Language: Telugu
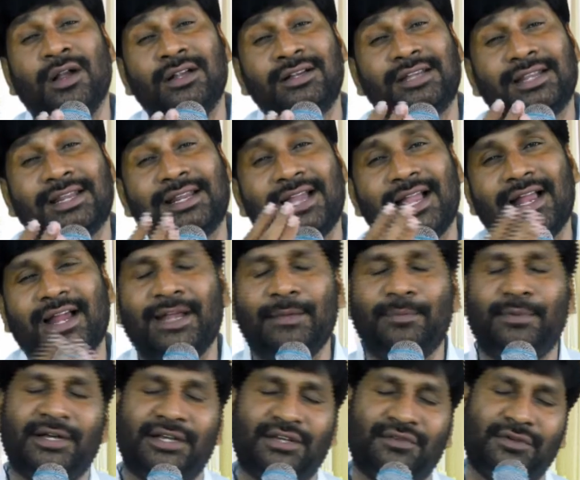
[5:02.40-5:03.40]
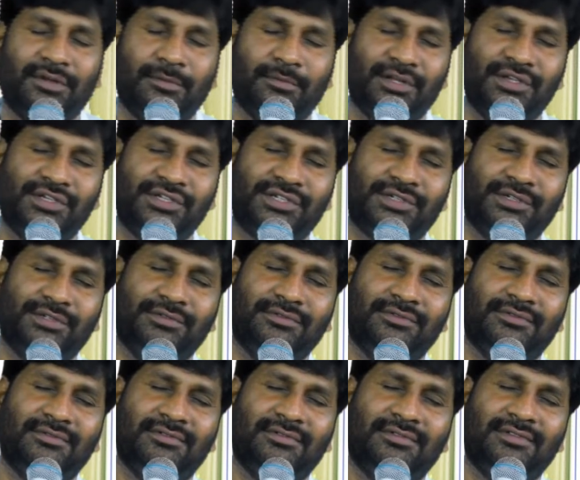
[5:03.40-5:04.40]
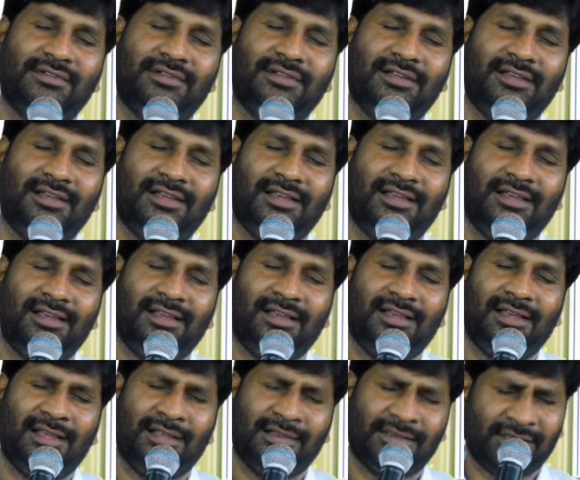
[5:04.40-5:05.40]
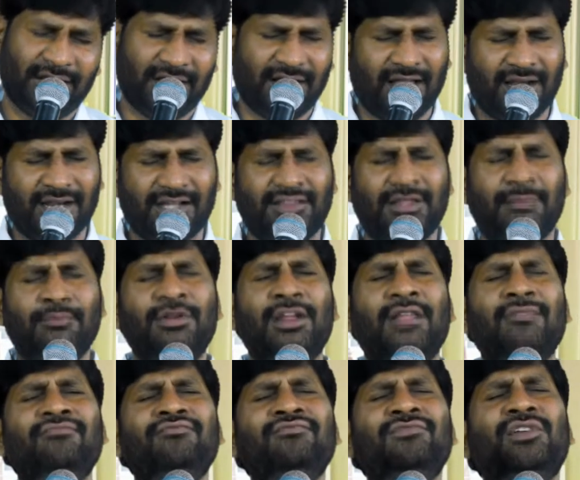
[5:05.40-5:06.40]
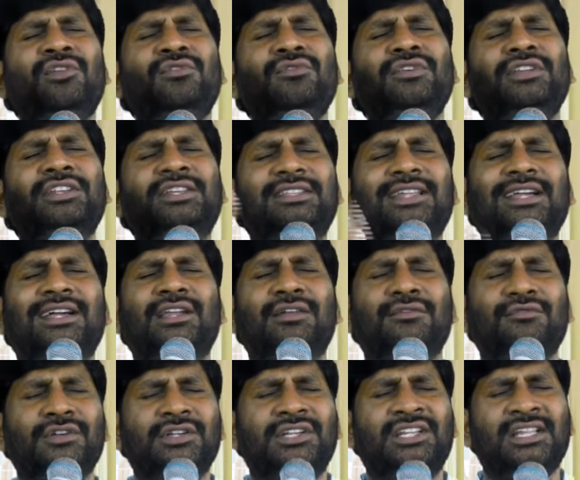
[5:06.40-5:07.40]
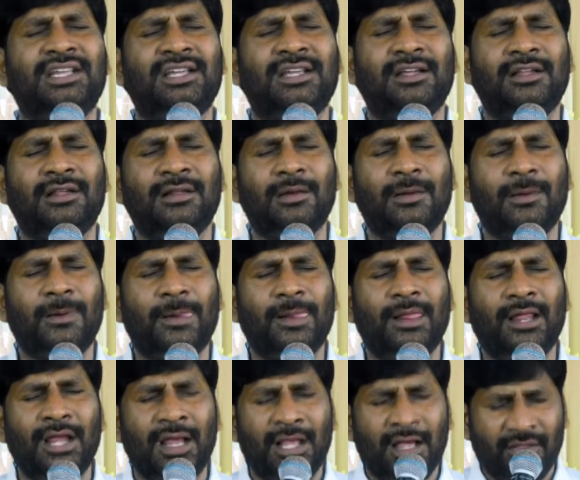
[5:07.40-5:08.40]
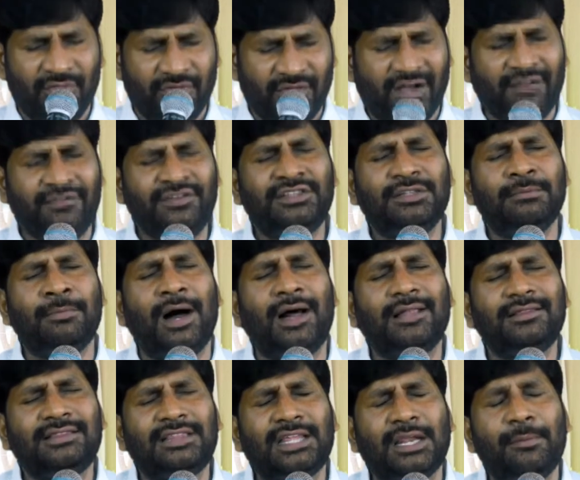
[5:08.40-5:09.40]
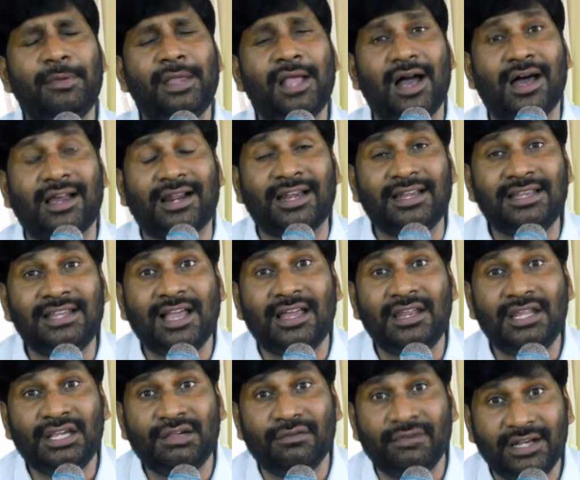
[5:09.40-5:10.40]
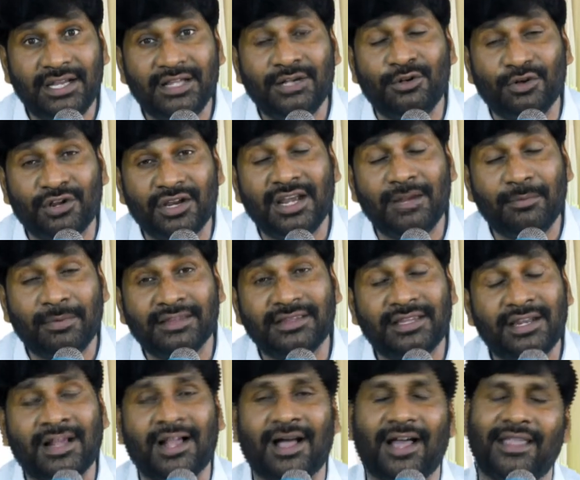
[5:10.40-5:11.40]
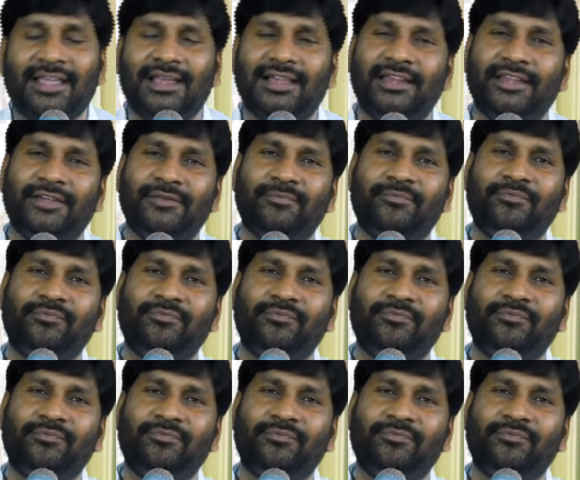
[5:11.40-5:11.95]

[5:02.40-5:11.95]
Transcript: ఒంటరిగా గడిపినటువంటి మనుష్యుడు తన అన్నదమ్ములందరూ ఇంటి దగ్గర ఉంటే దావీదు మాత్రమే అరణ్యానికి వెళ్ళి గొర్రెల మందన కాయాలి